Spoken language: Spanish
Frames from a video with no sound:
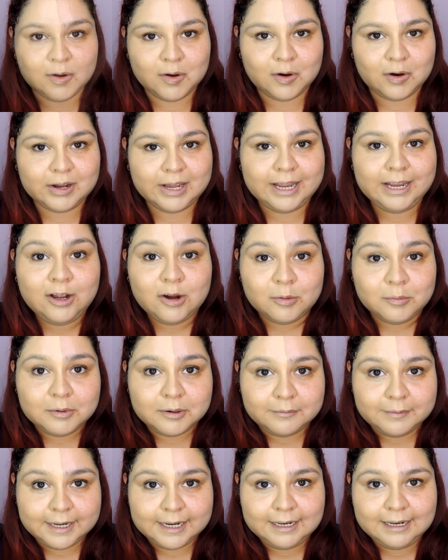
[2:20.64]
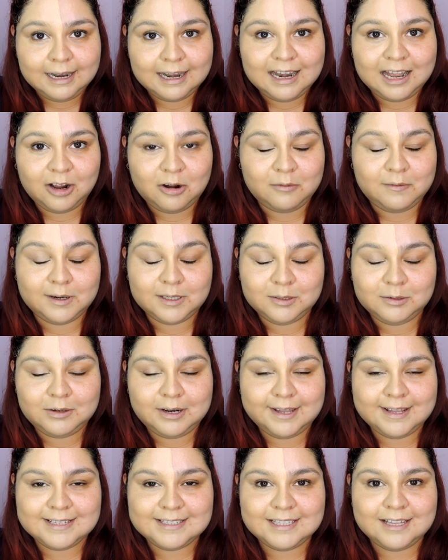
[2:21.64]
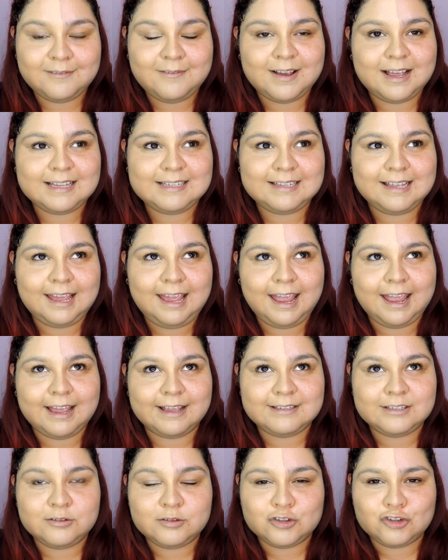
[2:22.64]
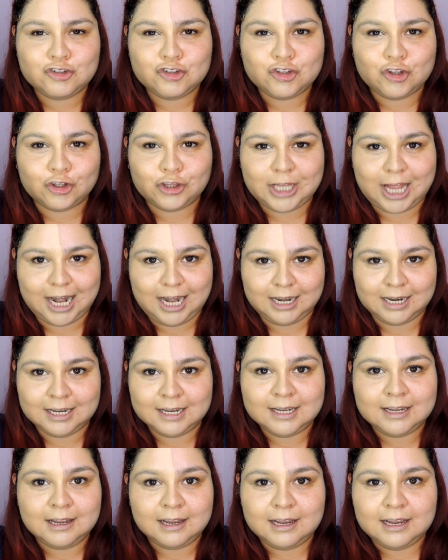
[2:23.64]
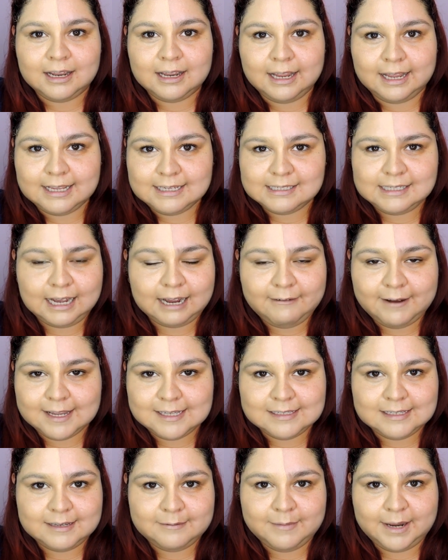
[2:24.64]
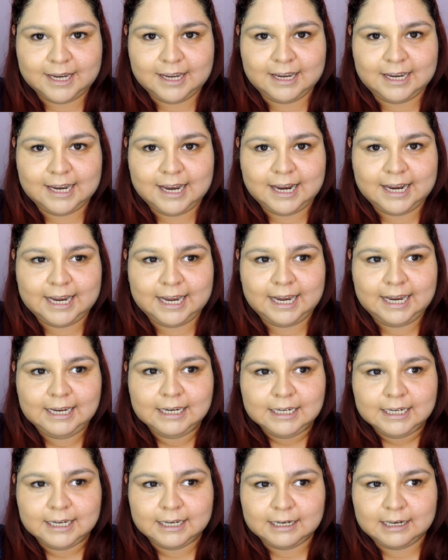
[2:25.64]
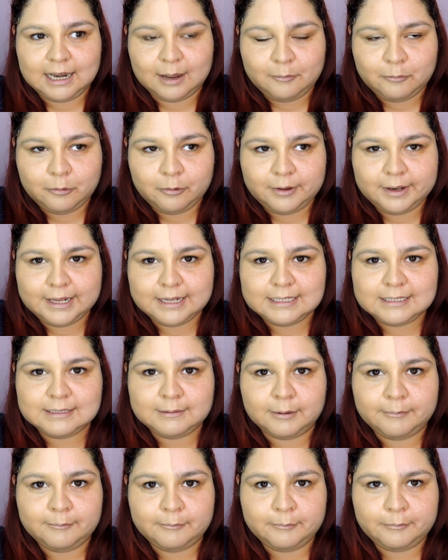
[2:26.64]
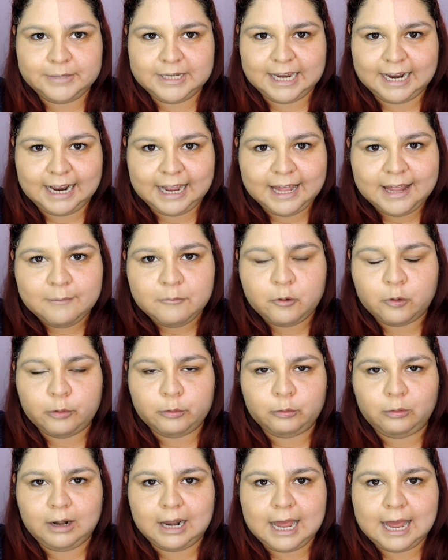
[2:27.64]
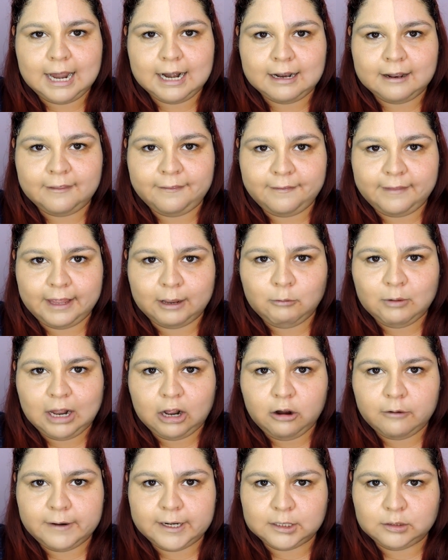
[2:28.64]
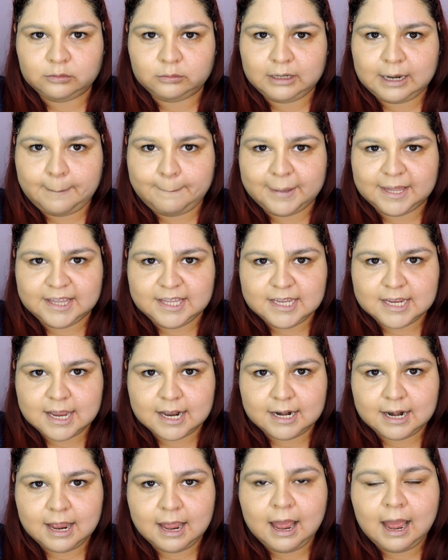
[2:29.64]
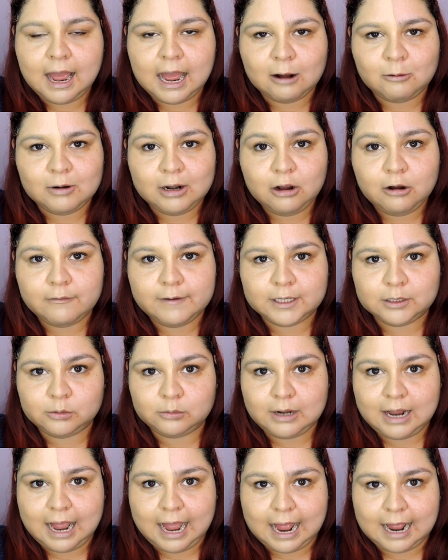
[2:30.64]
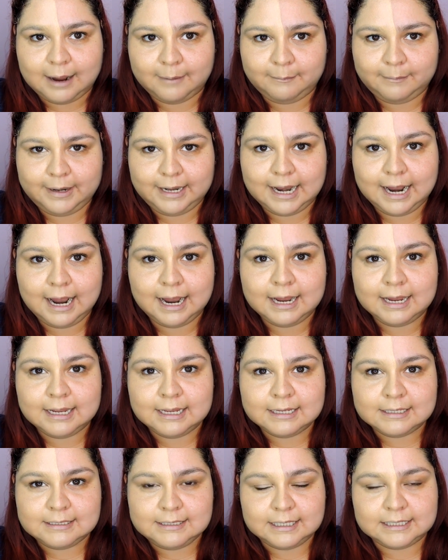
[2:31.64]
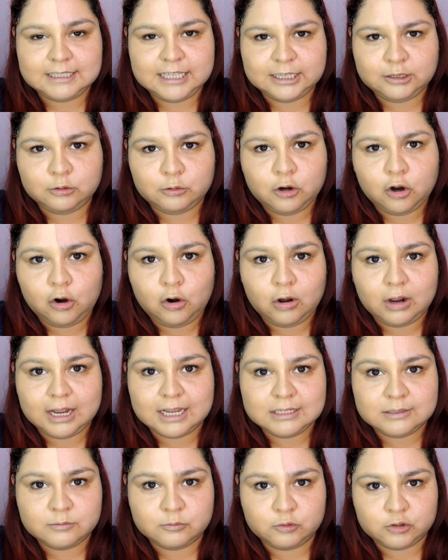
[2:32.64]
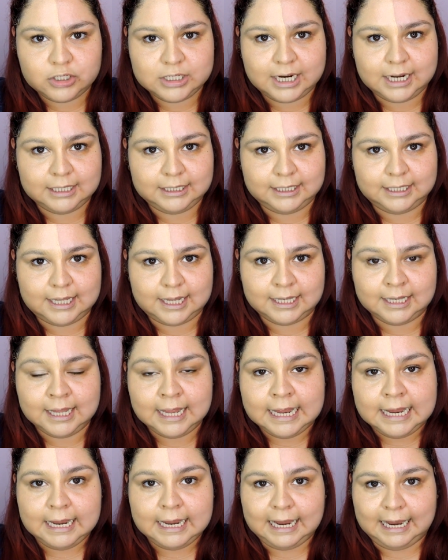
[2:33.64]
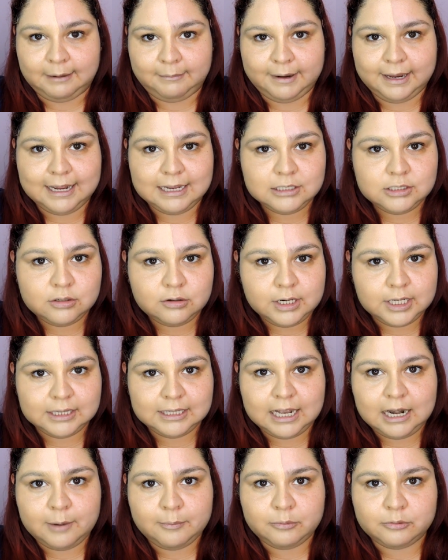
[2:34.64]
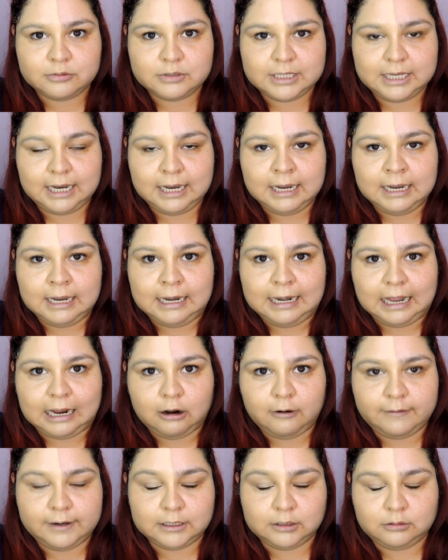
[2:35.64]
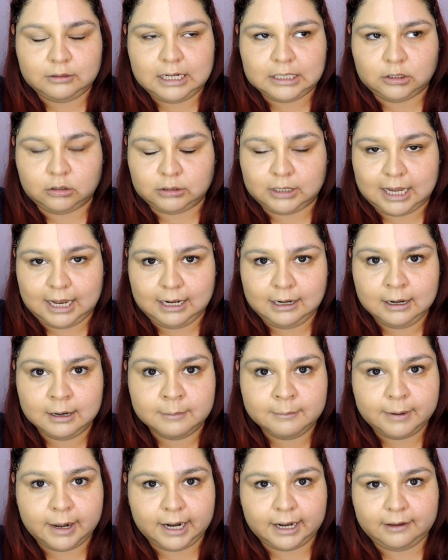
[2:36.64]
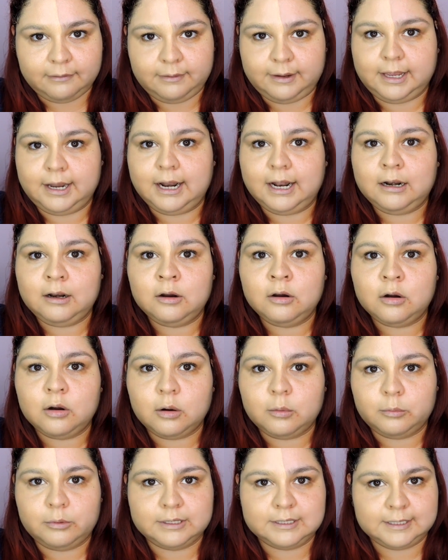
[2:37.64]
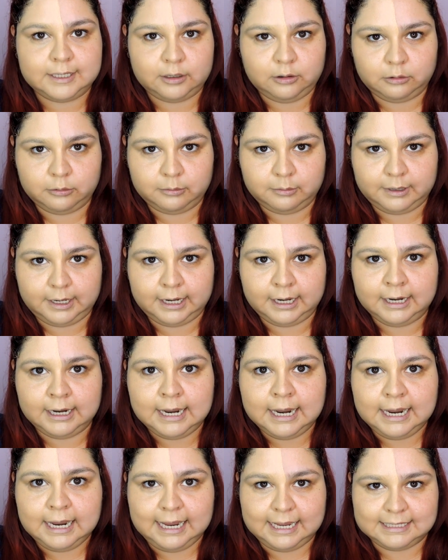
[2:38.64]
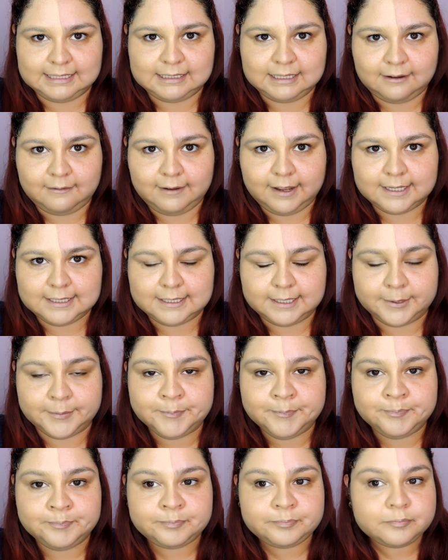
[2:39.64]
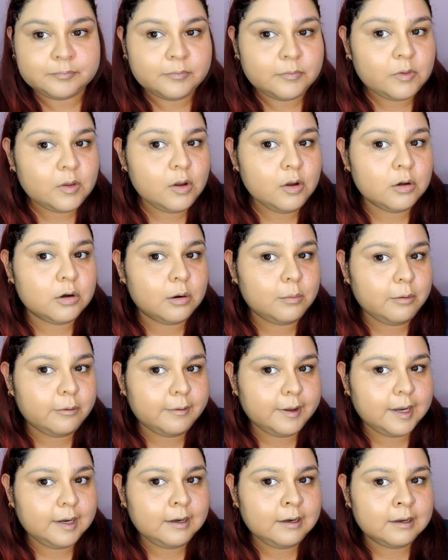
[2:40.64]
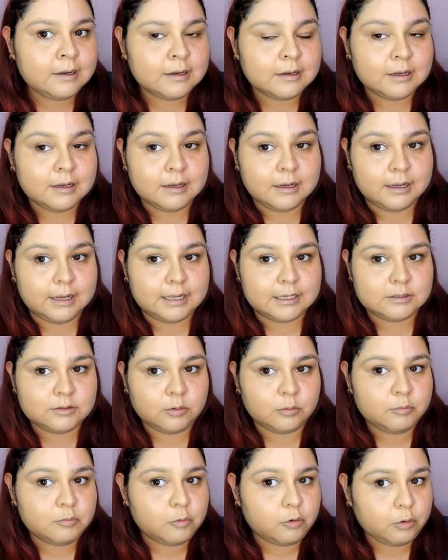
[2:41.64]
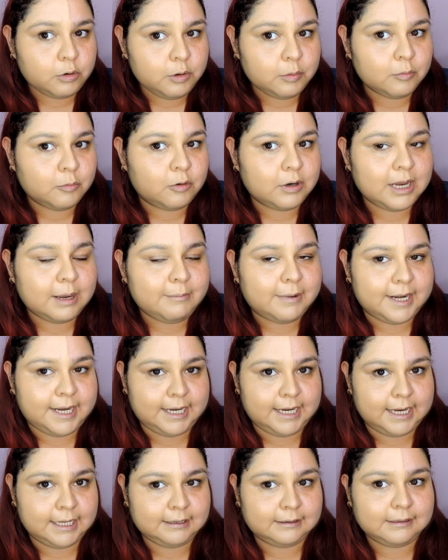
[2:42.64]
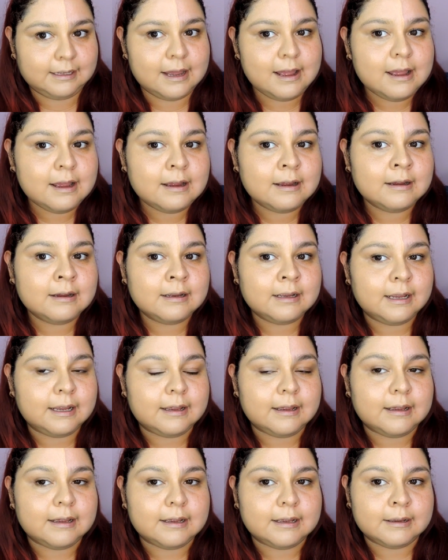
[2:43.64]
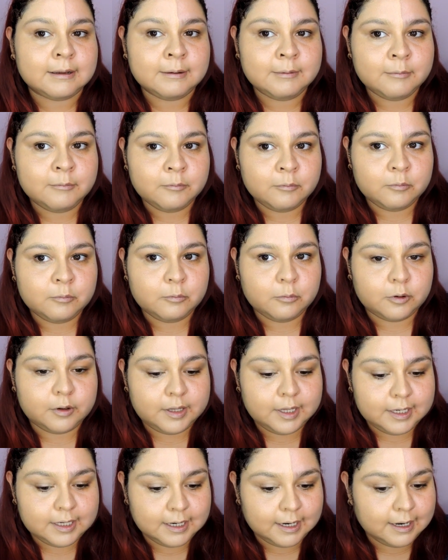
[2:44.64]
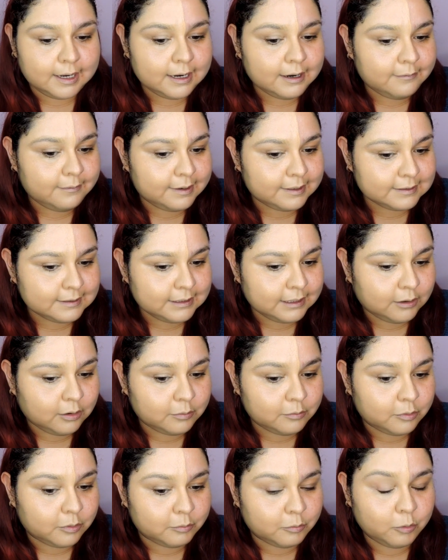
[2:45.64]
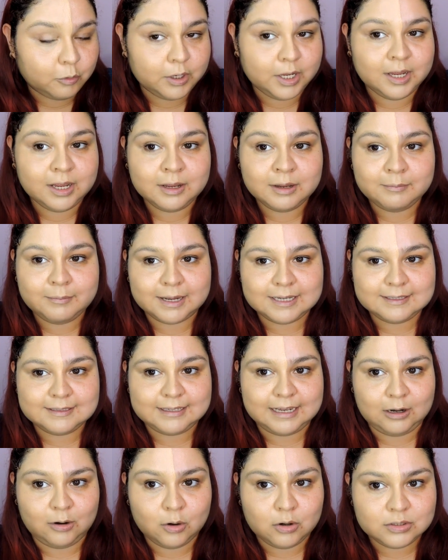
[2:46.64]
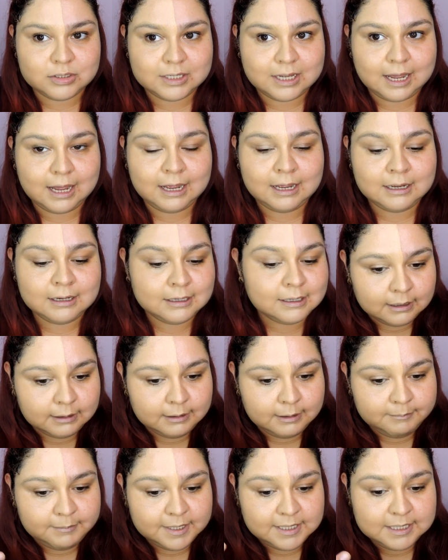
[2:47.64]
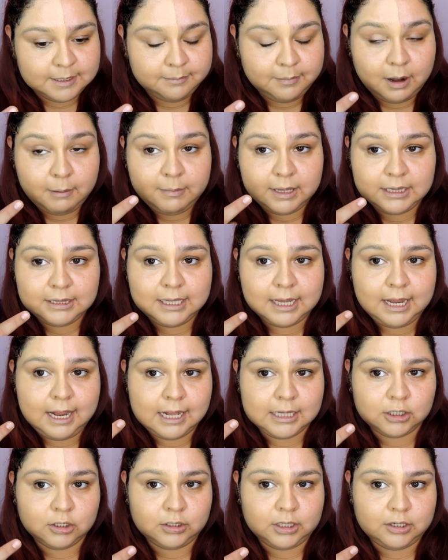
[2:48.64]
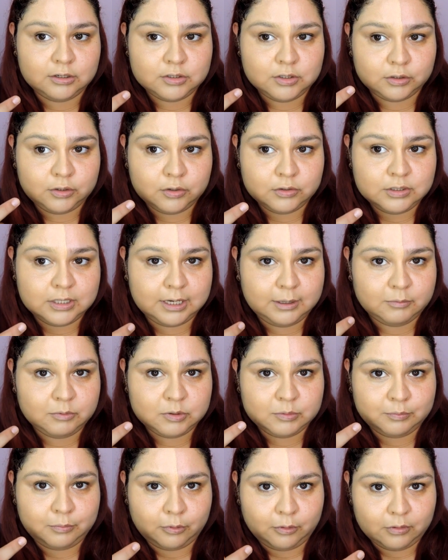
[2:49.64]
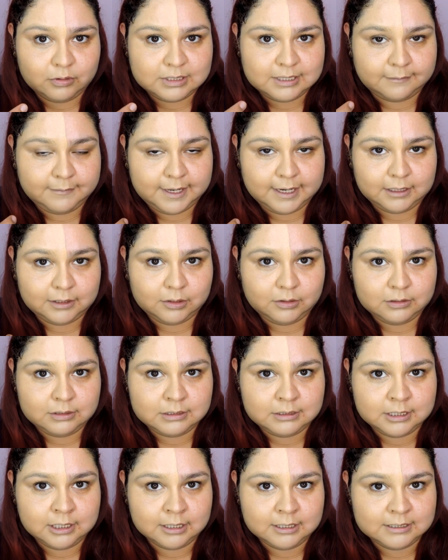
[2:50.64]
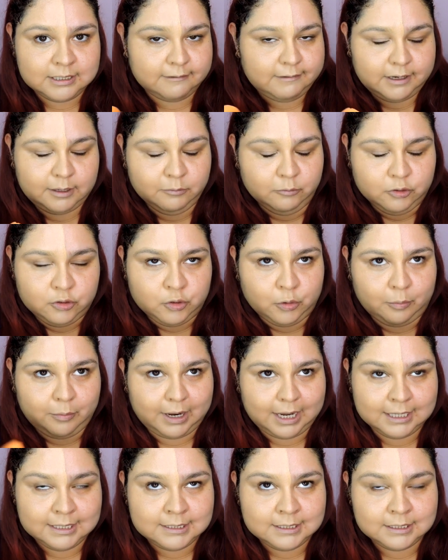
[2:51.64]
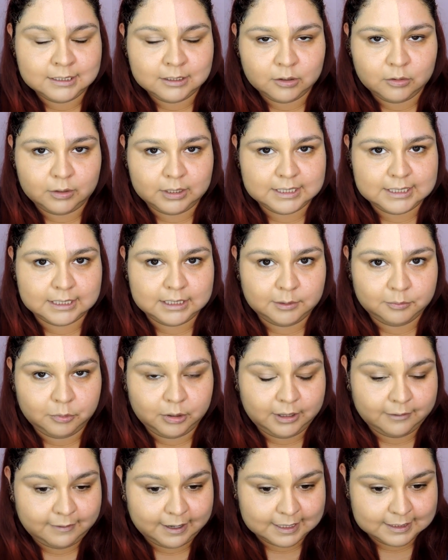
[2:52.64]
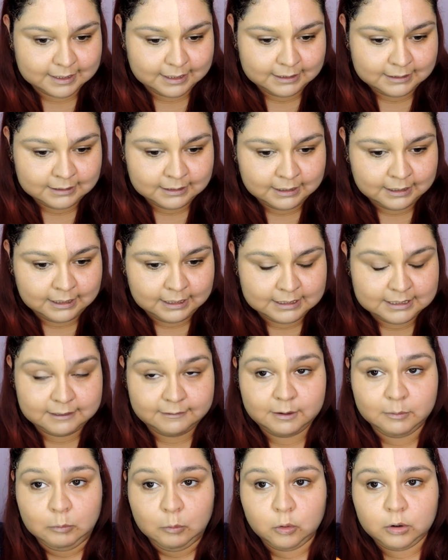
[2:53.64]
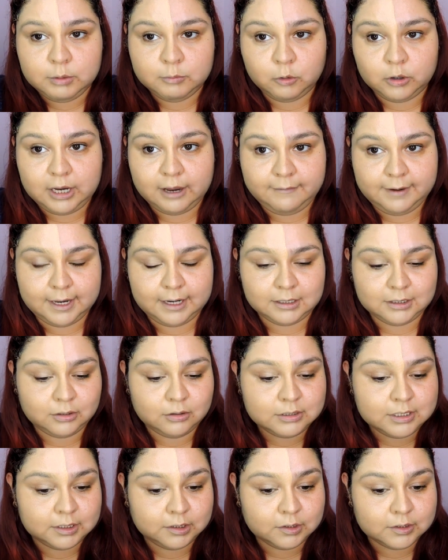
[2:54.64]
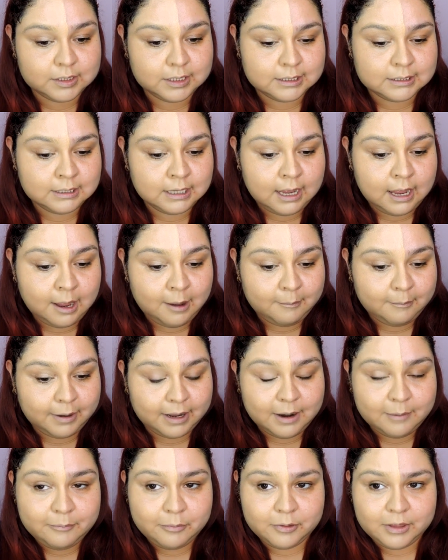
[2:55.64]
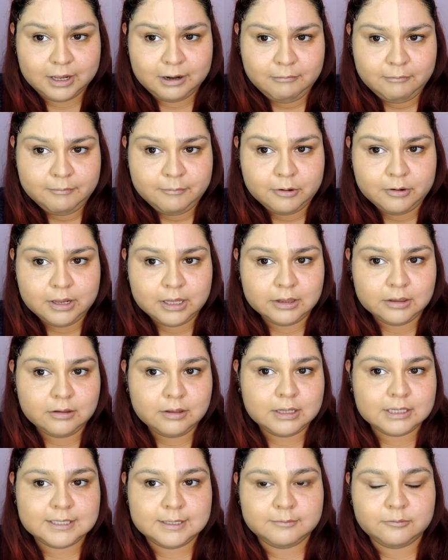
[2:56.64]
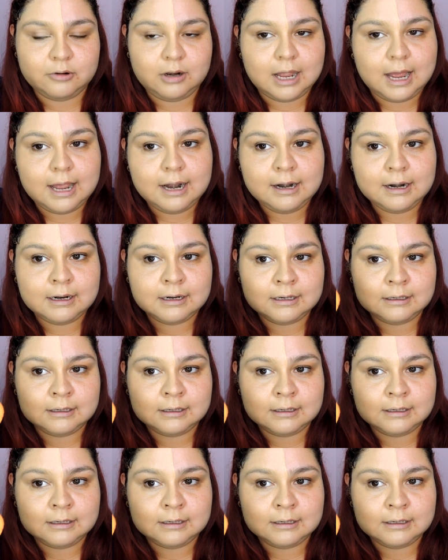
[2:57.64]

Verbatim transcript: Ok, como ven, la cobertura de esta base es total. Esta base de maquillaje la puedes llegar a modular de una cobertura mediana a una cobertura amplia si es que tú colocas mucha cantidad. En mi caso ahorita le puse la cobertura total para que vieran cómo es que cubre esta base. Como ven es muy muy amarillenta, eh, puede llegar a verse como muy pastelosa, Principalmente en donde nosotros tenemos poros abiertos, se ven mucho más con este tipo de bases, se ven muy muy abiertos, entonces para poder un poquito disimular